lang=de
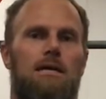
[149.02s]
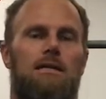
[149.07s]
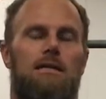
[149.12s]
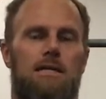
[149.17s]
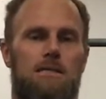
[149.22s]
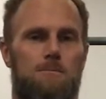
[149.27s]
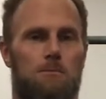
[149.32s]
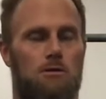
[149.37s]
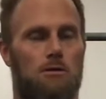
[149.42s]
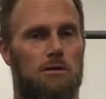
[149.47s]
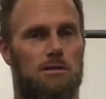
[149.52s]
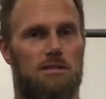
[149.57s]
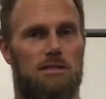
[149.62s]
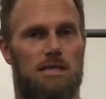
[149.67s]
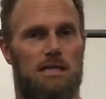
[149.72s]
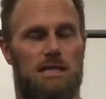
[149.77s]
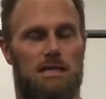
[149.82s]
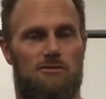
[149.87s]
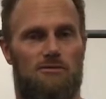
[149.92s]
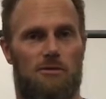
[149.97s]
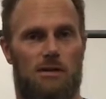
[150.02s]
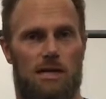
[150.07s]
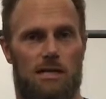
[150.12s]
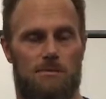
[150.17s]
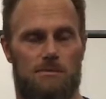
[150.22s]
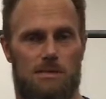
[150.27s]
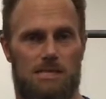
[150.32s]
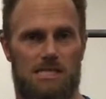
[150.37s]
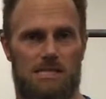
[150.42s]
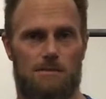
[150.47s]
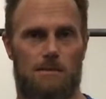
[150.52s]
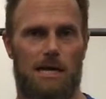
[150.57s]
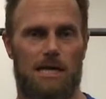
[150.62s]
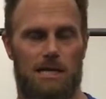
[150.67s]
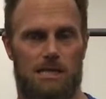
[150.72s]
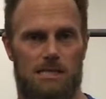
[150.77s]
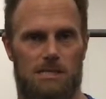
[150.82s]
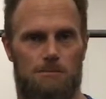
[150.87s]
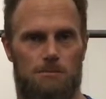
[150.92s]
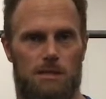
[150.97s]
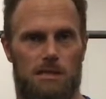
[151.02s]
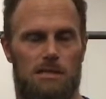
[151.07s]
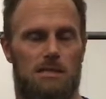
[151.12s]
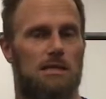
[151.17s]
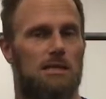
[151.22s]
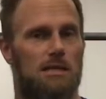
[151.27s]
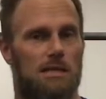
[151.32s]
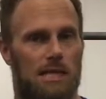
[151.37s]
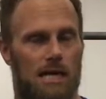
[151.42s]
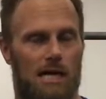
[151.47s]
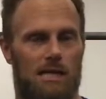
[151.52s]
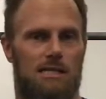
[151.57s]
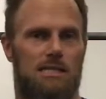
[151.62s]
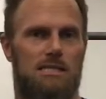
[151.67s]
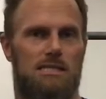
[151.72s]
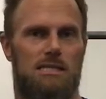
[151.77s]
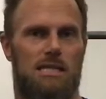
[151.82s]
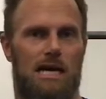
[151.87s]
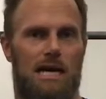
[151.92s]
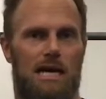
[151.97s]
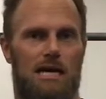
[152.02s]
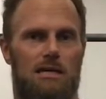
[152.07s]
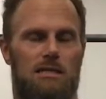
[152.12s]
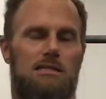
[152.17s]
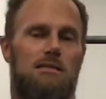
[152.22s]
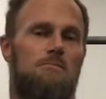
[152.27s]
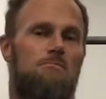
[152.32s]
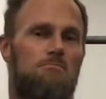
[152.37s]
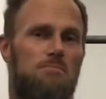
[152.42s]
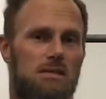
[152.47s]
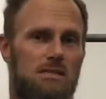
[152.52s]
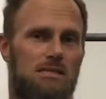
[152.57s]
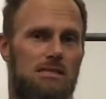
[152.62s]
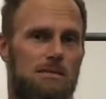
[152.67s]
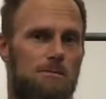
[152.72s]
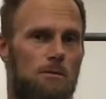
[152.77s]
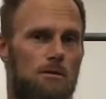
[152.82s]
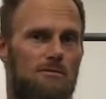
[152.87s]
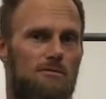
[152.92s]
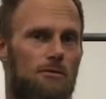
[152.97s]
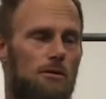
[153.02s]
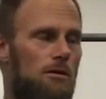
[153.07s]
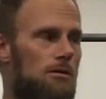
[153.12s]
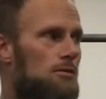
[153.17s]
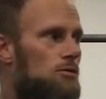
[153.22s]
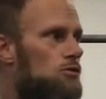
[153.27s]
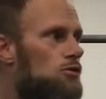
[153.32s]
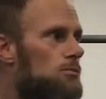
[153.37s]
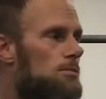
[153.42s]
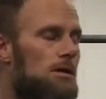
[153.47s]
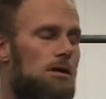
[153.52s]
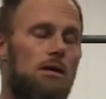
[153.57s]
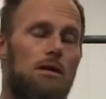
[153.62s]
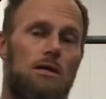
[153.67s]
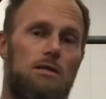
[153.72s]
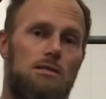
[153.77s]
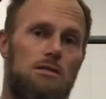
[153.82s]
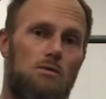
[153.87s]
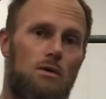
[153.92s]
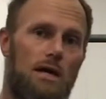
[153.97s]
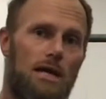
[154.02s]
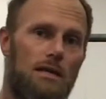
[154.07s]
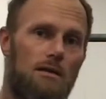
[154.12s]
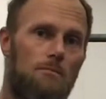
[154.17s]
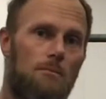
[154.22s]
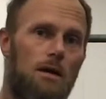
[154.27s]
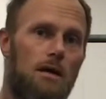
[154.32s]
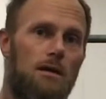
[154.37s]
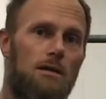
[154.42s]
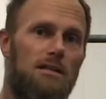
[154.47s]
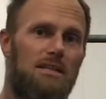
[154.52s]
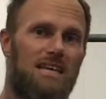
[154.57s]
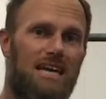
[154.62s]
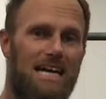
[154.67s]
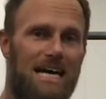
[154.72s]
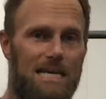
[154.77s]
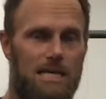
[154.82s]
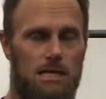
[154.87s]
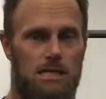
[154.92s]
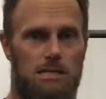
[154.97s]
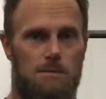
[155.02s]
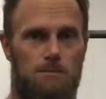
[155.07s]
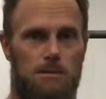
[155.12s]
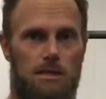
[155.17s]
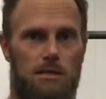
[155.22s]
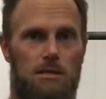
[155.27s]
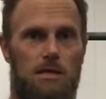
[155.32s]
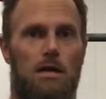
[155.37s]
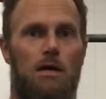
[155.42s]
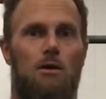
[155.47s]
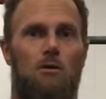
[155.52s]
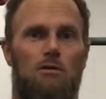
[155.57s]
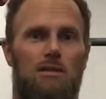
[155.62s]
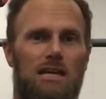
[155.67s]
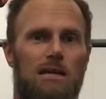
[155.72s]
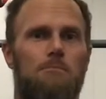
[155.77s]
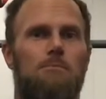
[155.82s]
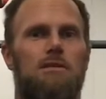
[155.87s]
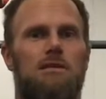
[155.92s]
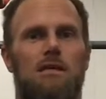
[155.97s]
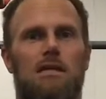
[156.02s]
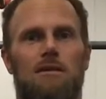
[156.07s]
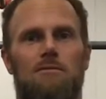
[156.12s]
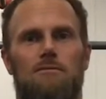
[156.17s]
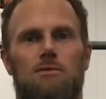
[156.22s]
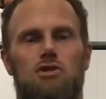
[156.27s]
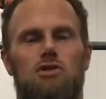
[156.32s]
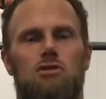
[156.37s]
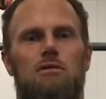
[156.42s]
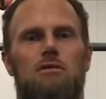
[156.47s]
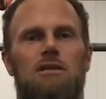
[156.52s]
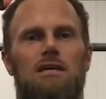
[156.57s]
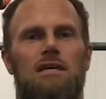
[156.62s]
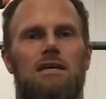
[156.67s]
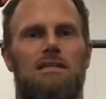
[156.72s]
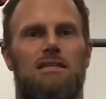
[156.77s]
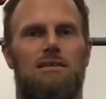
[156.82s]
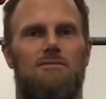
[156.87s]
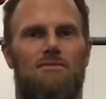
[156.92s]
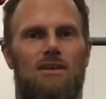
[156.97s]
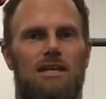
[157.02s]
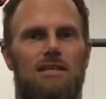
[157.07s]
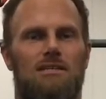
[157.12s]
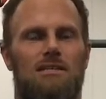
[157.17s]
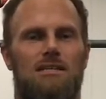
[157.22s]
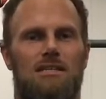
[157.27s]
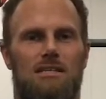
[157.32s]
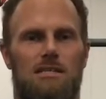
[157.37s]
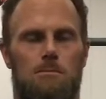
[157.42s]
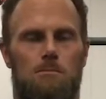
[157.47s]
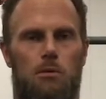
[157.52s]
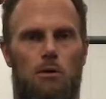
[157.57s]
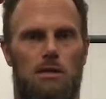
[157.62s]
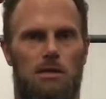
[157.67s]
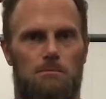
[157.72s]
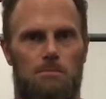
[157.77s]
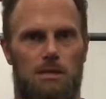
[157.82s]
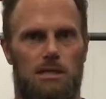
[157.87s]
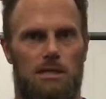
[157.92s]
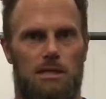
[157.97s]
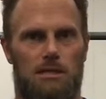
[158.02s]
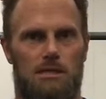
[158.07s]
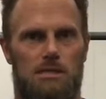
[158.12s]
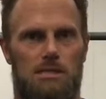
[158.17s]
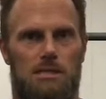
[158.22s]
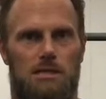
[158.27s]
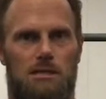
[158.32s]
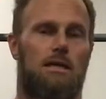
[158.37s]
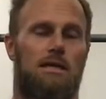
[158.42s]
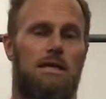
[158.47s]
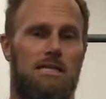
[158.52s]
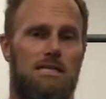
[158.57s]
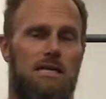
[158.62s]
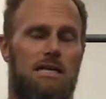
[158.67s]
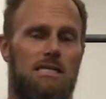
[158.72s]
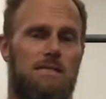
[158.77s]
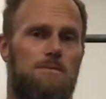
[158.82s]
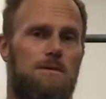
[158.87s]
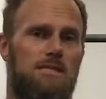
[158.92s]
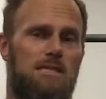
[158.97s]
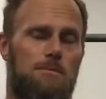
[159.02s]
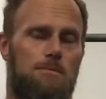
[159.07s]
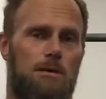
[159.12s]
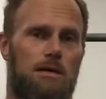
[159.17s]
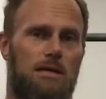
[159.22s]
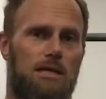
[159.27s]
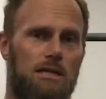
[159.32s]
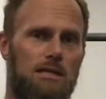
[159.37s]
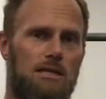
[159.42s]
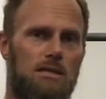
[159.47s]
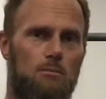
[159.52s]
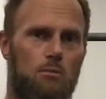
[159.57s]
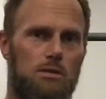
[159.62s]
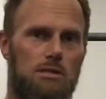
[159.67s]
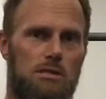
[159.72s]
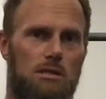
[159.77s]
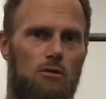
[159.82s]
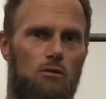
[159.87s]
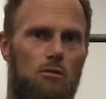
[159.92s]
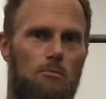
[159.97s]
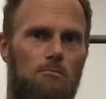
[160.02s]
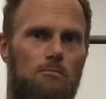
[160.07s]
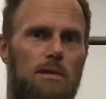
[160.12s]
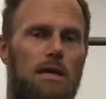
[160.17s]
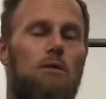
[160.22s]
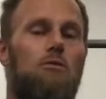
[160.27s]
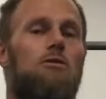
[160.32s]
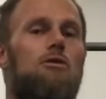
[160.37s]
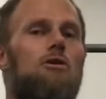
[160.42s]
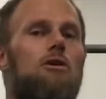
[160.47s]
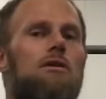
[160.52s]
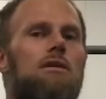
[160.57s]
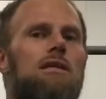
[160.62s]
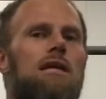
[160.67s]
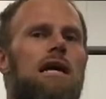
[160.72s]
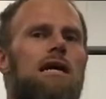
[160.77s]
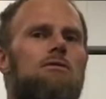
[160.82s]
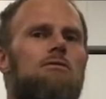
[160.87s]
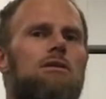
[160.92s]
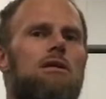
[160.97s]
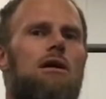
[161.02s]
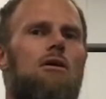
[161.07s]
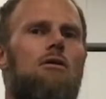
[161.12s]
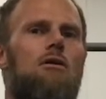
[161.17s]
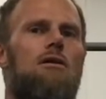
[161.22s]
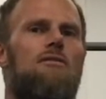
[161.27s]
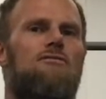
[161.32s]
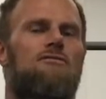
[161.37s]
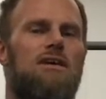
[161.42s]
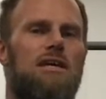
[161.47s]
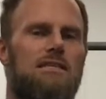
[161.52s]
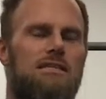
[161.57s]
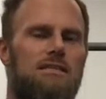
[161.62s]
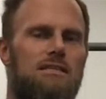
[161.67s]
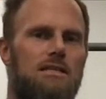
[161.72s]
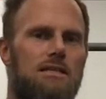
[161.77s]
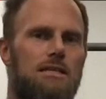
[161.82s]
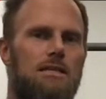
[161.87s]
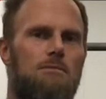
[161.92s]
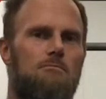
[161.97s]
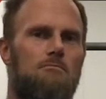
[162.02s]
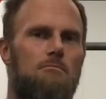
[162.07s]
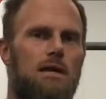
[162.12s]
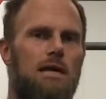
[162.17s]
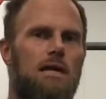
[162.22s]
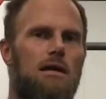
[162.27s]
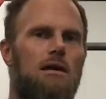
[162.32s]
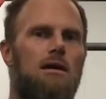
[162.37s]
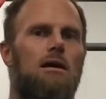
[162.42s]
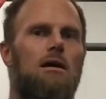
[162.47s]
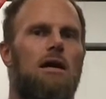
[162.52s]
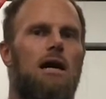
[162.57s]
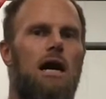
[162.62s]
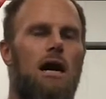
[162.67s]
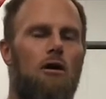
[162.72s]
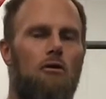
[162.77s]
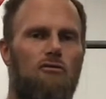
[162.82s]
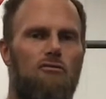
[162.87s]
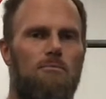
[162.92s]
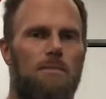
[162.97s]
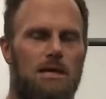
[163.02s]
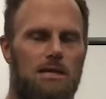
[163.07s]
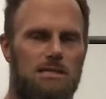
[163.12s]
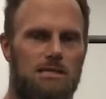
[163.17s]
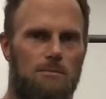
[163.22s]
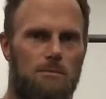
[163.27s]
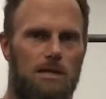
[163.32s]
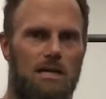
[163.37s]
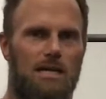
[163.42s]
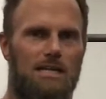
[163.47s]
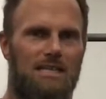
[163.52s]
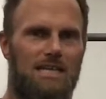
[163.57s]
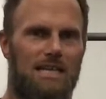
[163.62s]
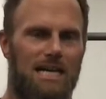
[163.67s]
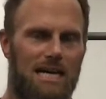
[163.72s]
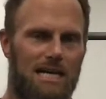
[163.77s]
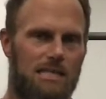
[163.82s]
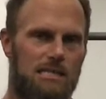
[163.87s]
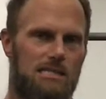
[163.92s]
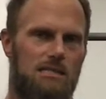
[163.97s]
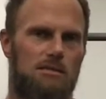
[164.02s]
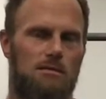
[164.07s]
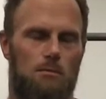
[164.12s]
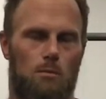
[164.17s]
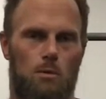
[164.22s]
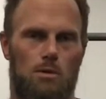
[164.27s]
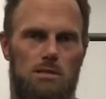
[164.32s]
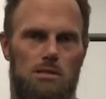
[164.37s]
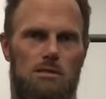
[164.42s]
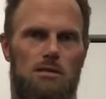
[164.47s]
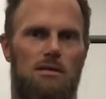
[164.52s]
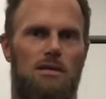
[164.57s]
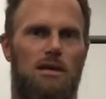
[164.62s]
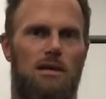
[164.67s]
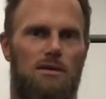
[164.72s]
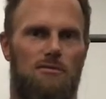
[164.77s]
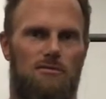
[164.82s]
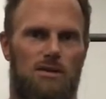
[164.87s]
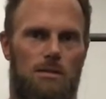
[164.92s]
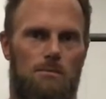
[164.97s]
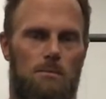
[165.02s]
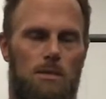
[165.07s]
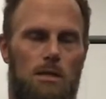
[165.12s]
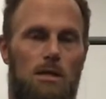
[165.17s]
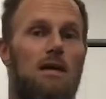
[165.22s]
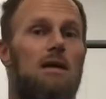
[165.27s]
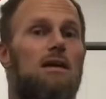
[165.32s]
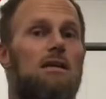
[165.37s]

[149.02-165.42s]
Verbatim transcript: Das bedeutet, ihr geht von einem Zweiersplit nach diesen acht bis zwölf Wochen über zu einem Dreiersplit. Und dann betreten wir schon die Welt des Bodybuildings. Das heißt, wir separieren die Muskelgruppen mehr und können dadurch auch wesentlich mehr Aufmerksamkeit den einzelnen Muskeln widmen.